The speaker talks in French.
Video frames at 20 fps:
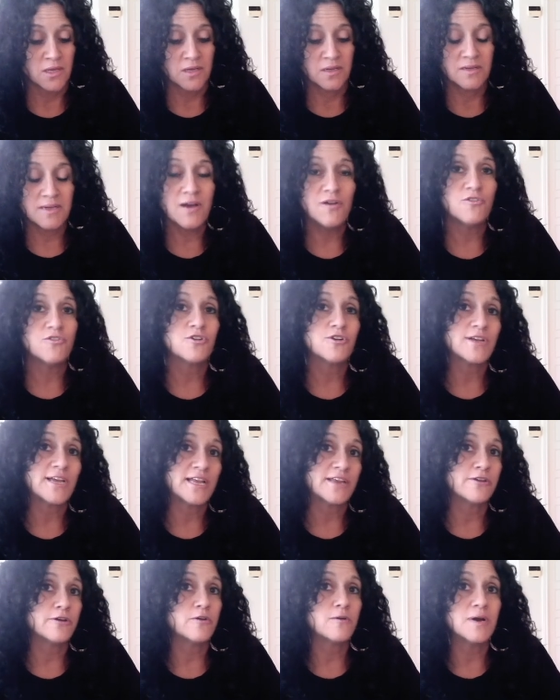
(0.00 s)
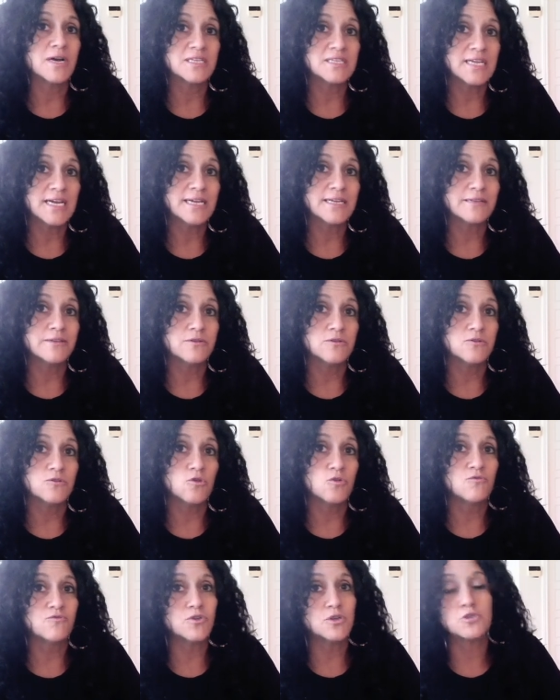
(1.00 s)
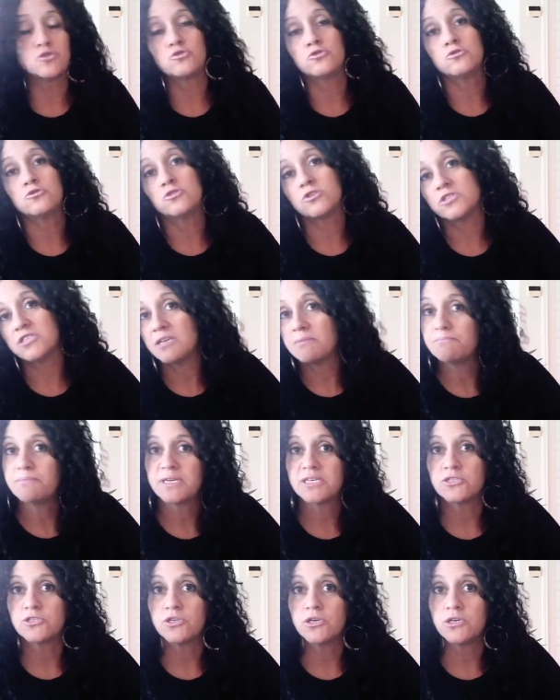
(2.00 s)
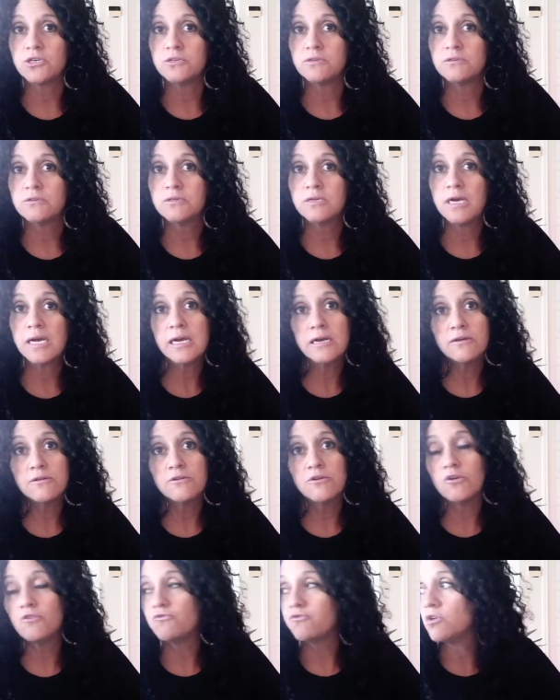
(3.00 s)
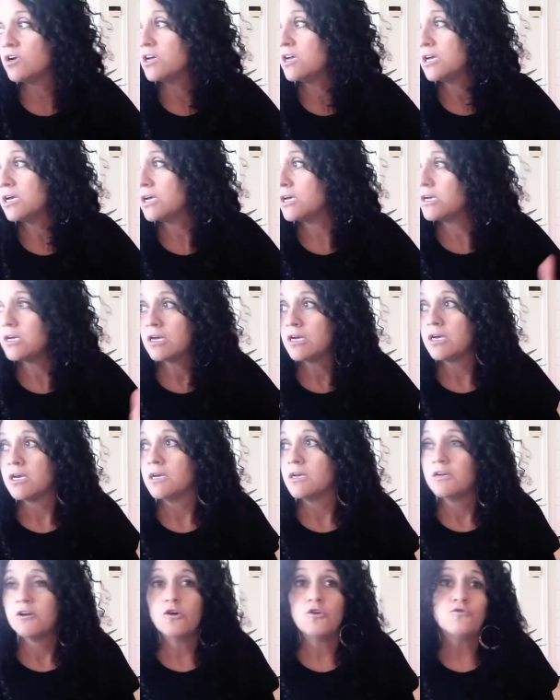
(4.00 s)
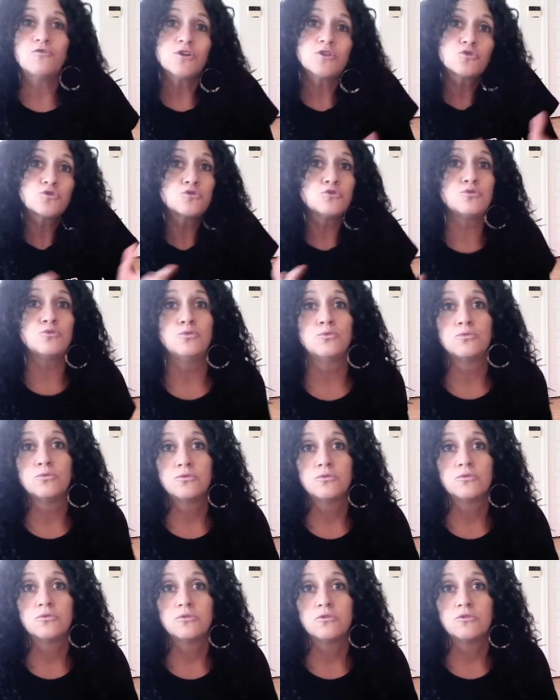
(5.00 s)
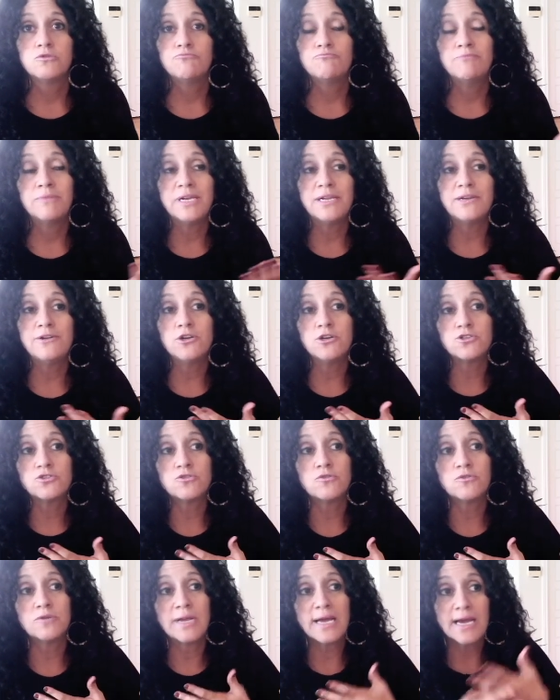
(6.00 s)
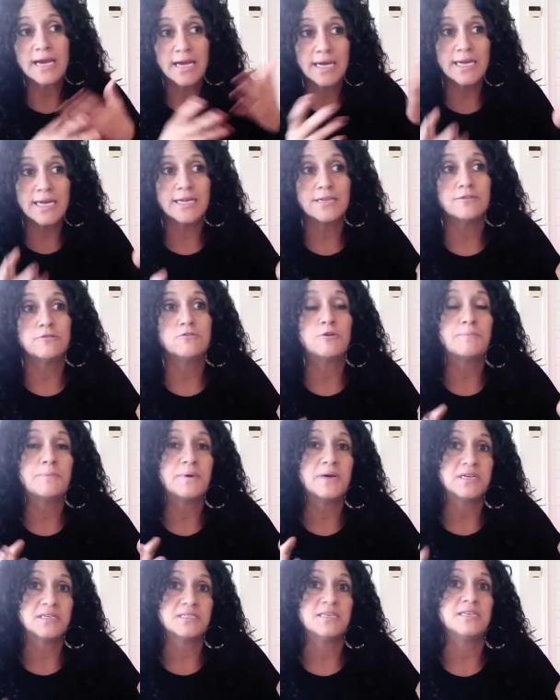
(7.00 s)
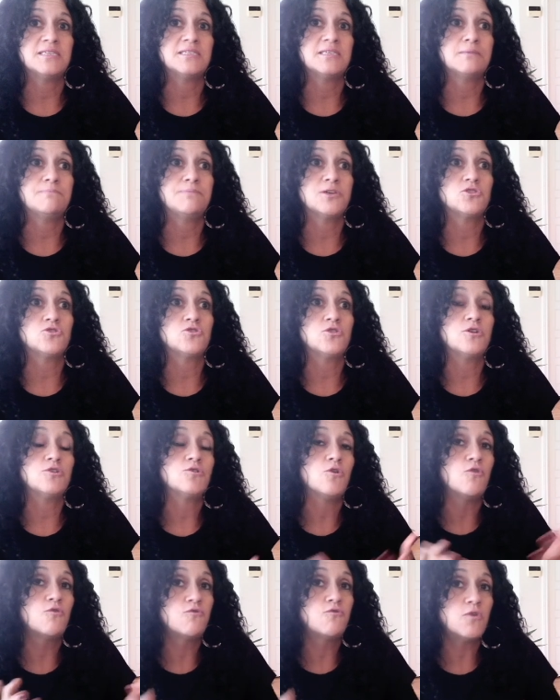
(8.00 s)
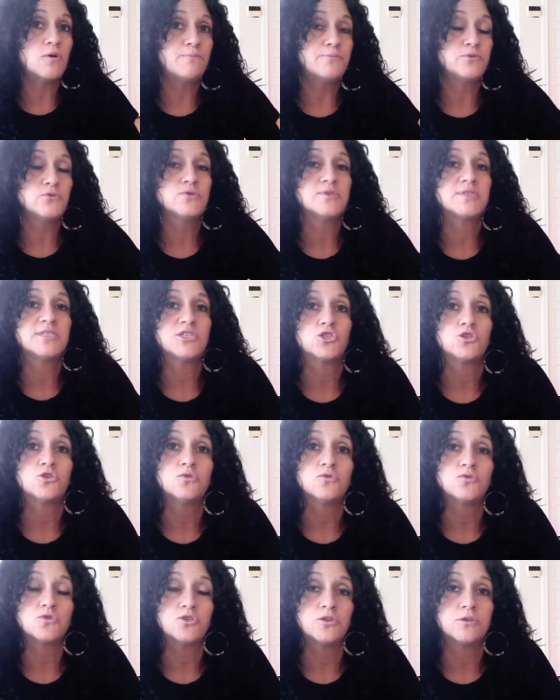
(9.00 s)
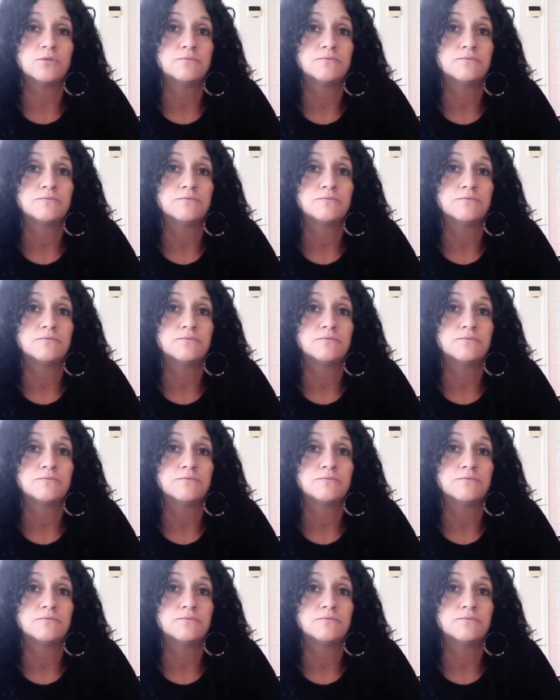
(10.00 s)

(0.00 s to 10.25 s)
quand on a quelqu'un en tête, là, on voit tout de cette personne. Hein? On, voit, on voit tout. Mais lorsqu'on arrête de penser à cette personne, on ne voit plus ces choses-là.